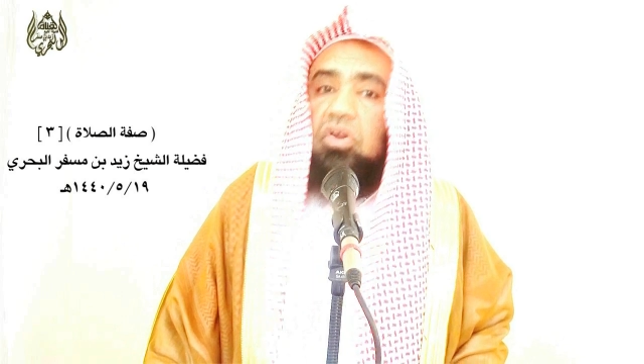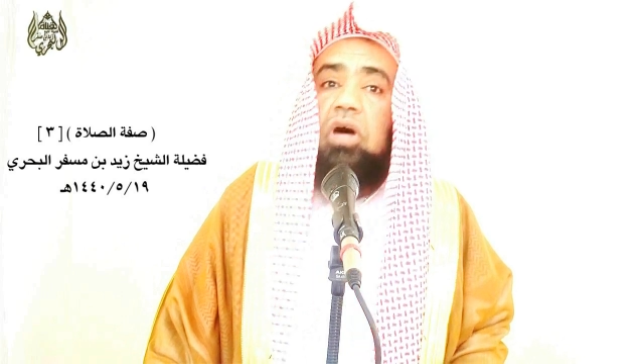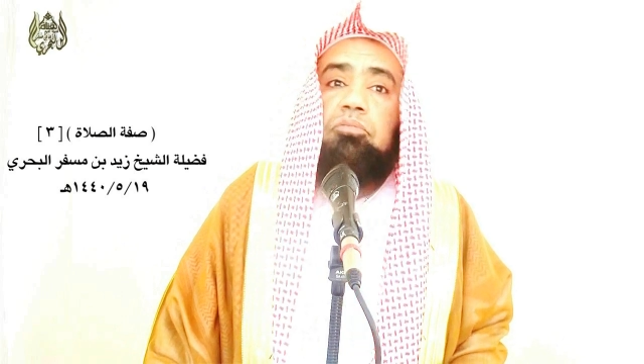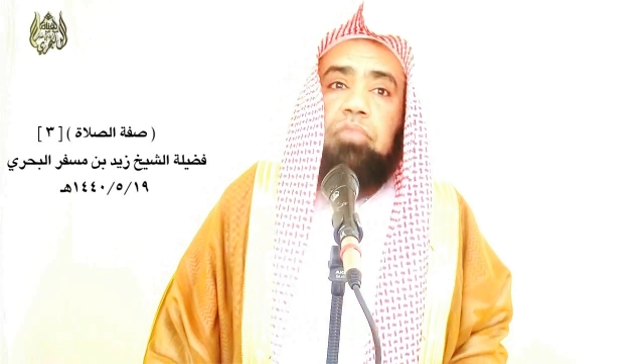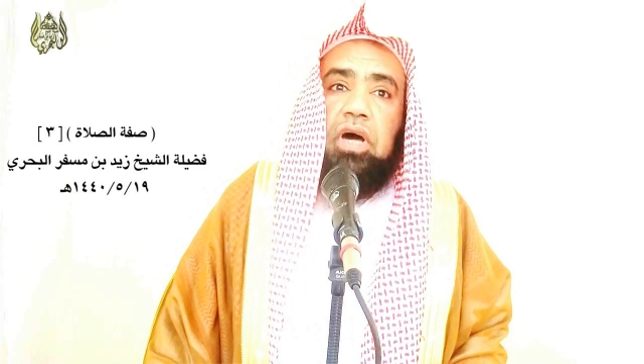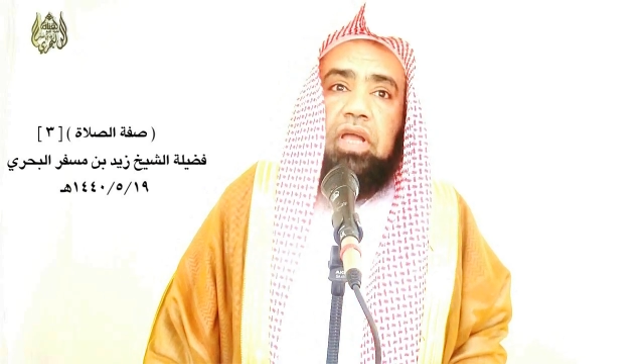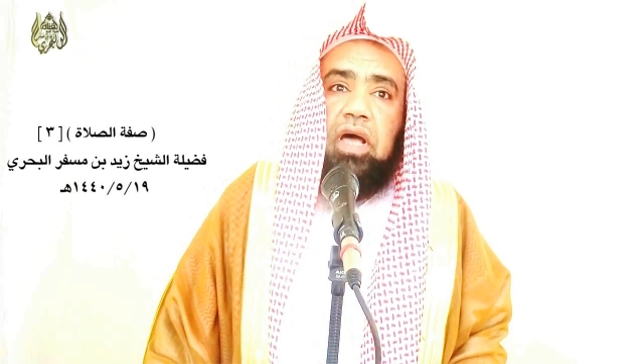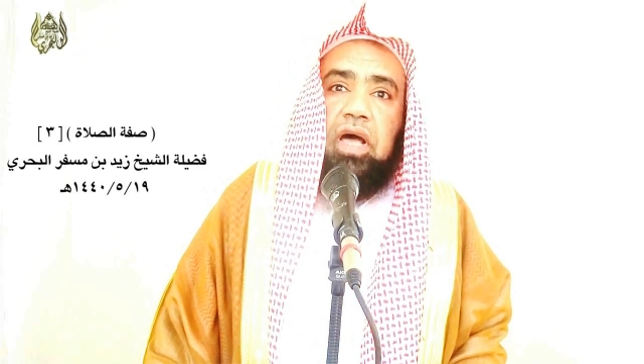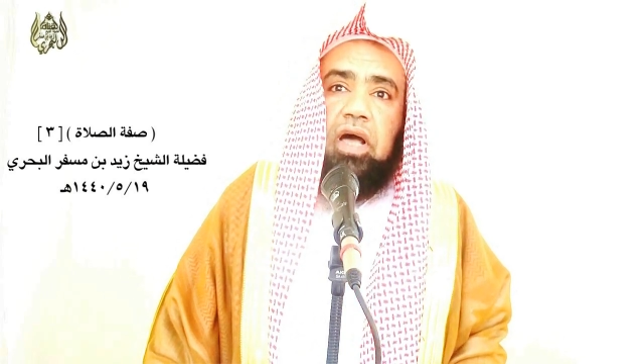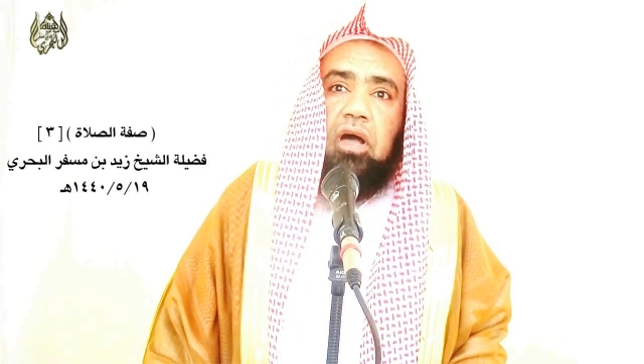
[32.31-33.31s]

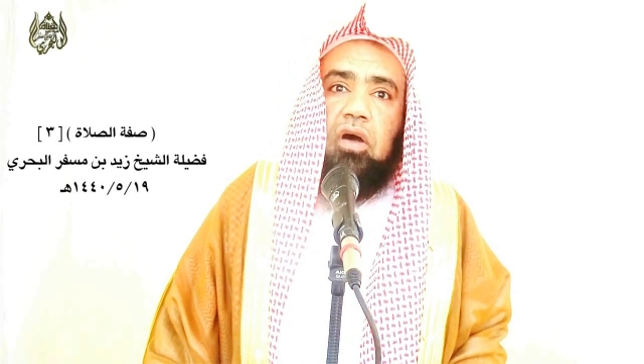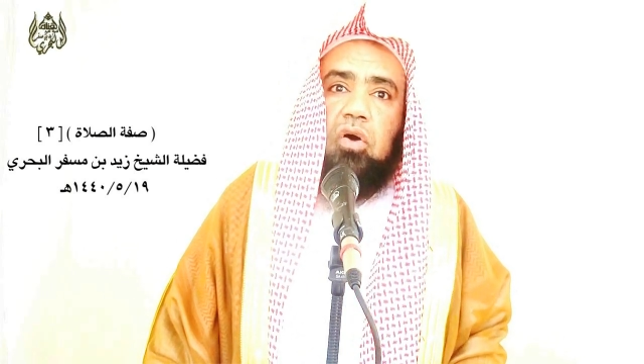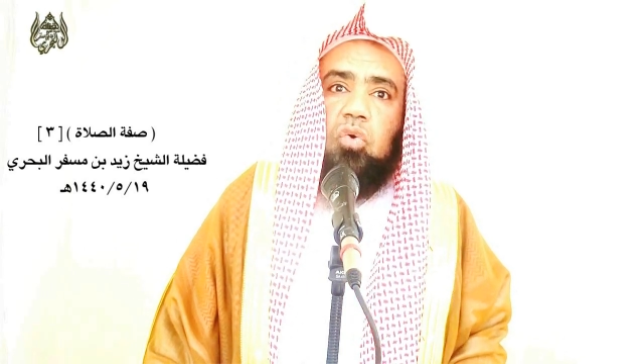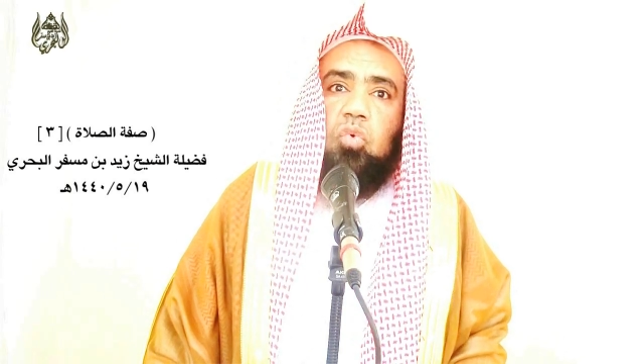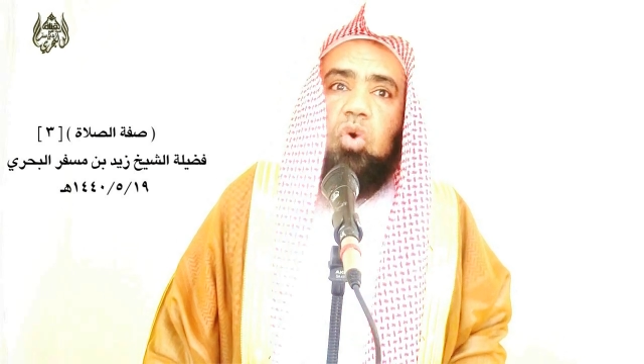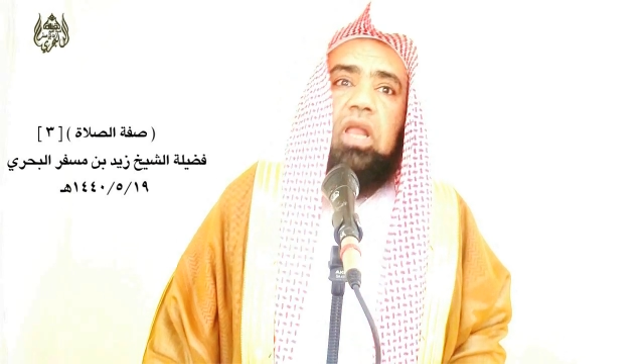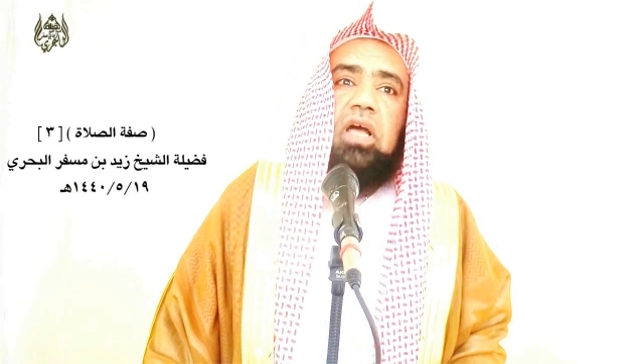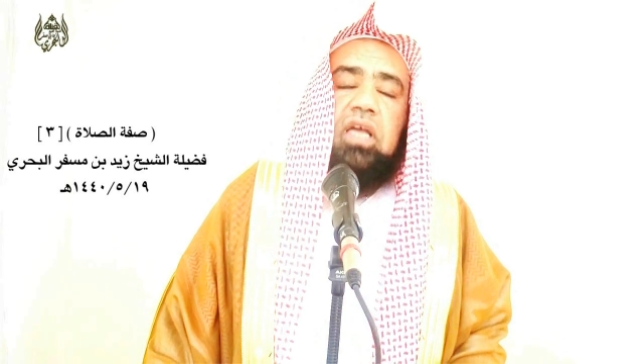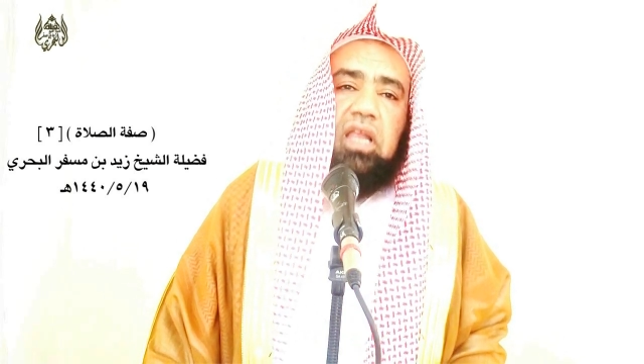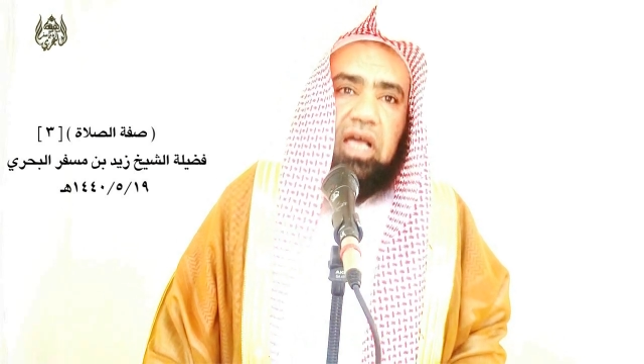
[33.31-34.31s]
ربنا
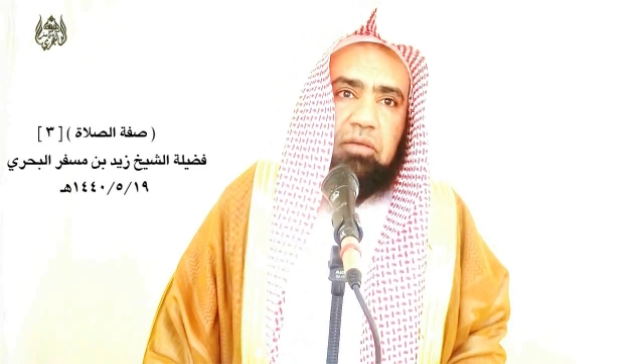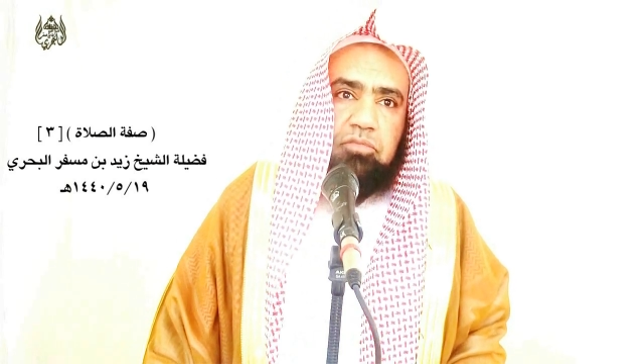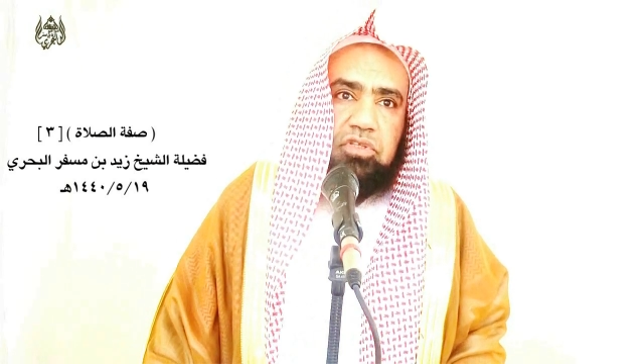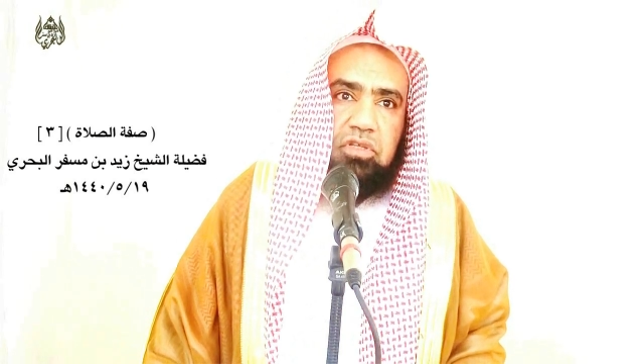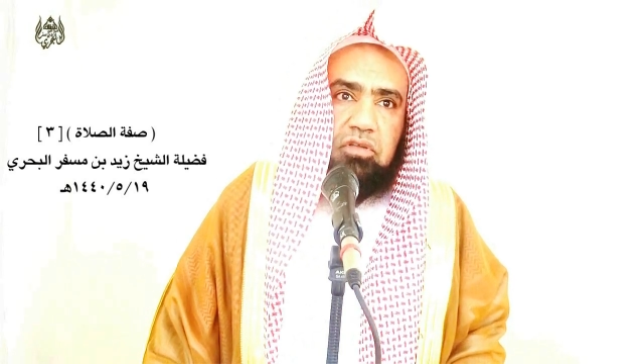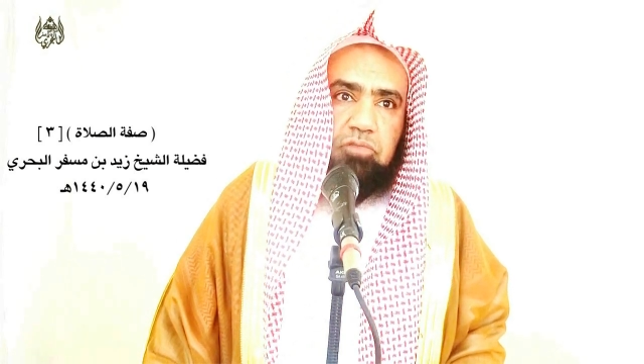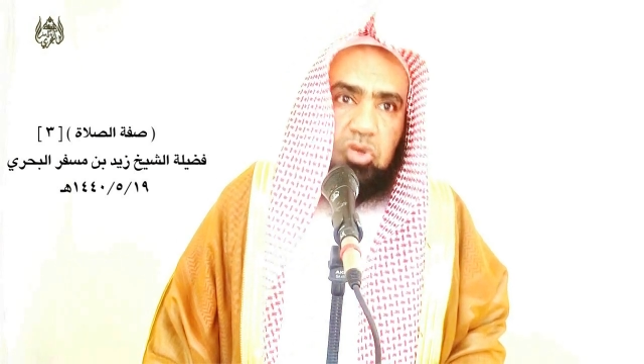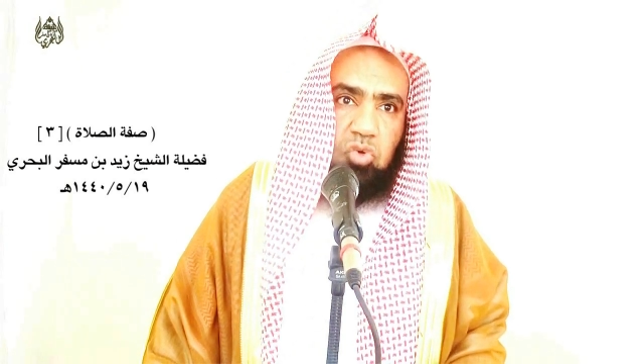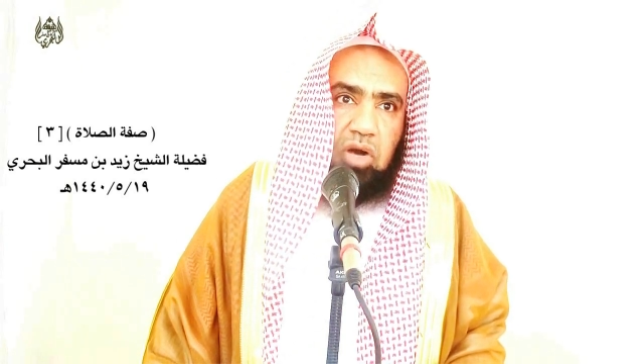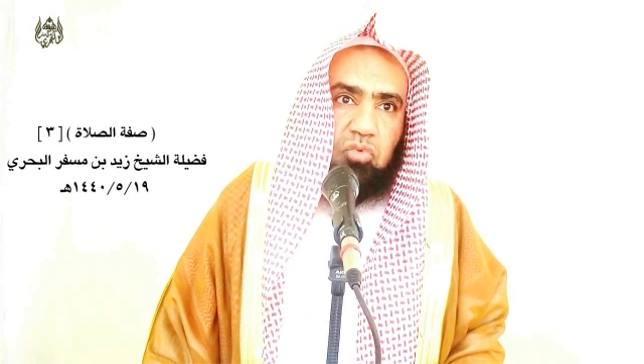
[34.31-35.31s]
ولك الحمد
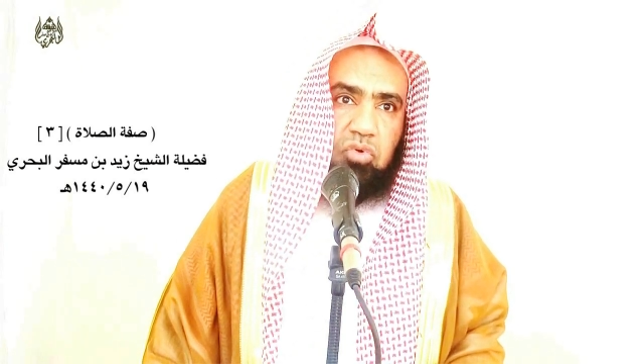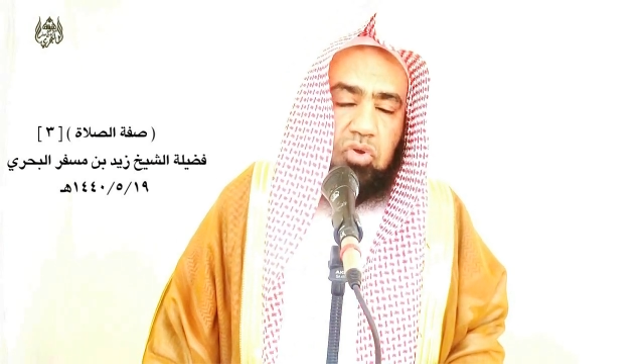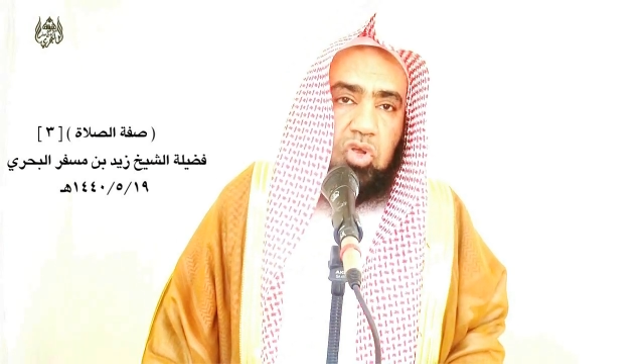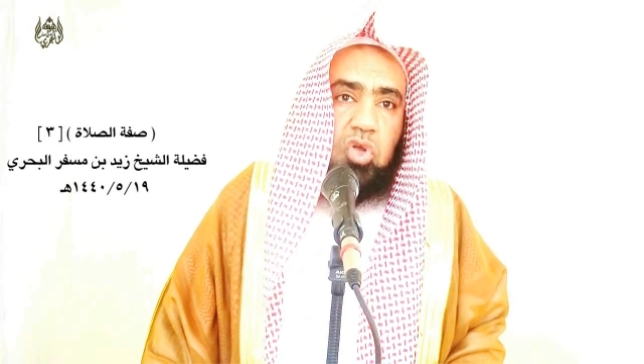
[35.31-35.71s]
بالواو